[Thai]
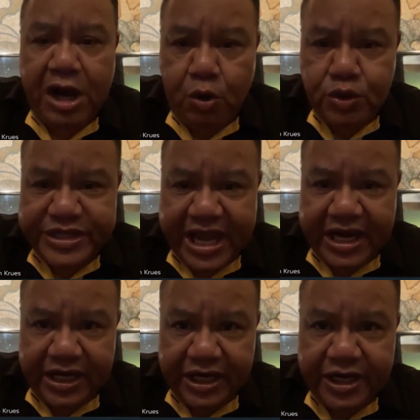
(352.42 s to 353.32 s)
เขาอุตส่า
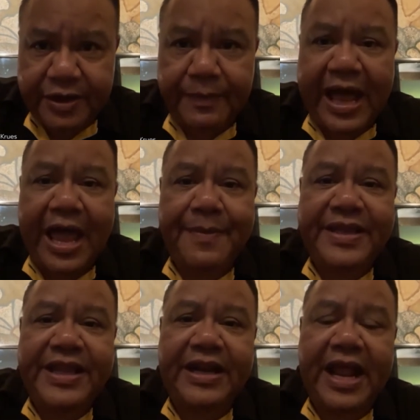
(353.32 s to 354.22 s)
ห์กลืนน้ำลาย
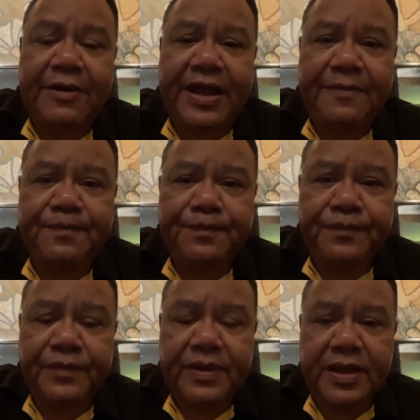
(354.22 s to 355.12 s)
ไปทีนึงแล้วนะ
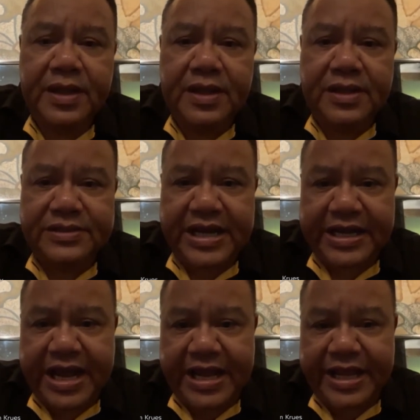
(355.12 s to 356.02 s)

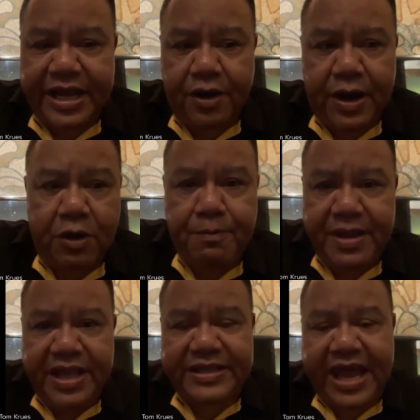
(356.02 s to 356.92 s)
จากการที่เขาเอา
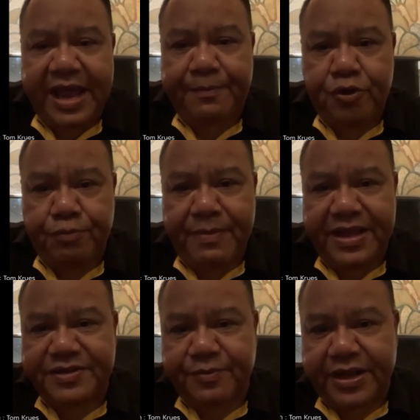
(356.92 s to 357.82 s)
มีดแทงประยุทธ์
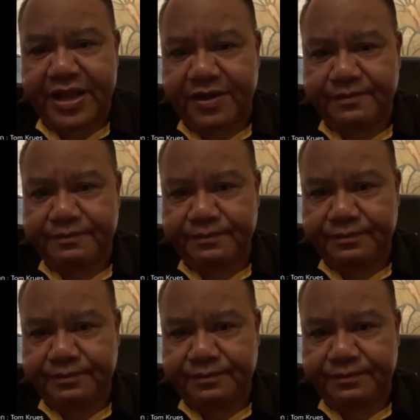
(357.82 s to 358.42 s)
ไม่สำเร็จเนี่ย